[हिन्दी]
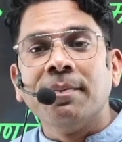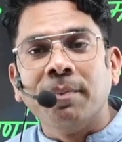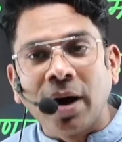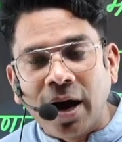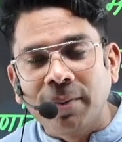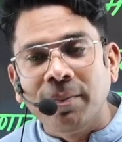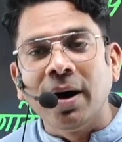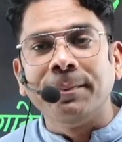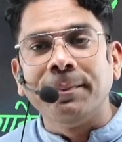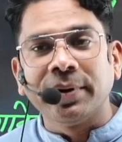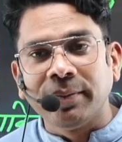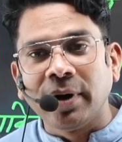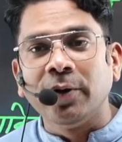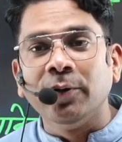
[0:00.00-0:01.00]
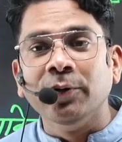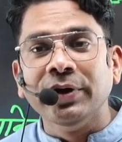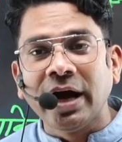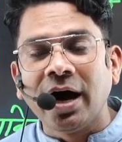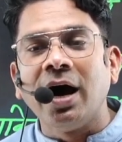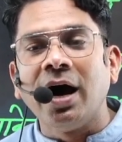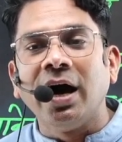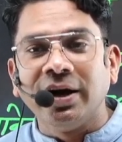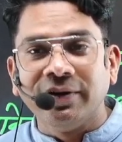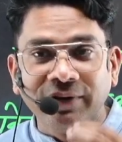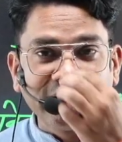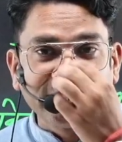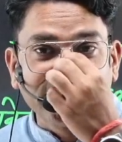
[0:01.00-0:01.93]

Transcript: भाभा परमाणु या आणविक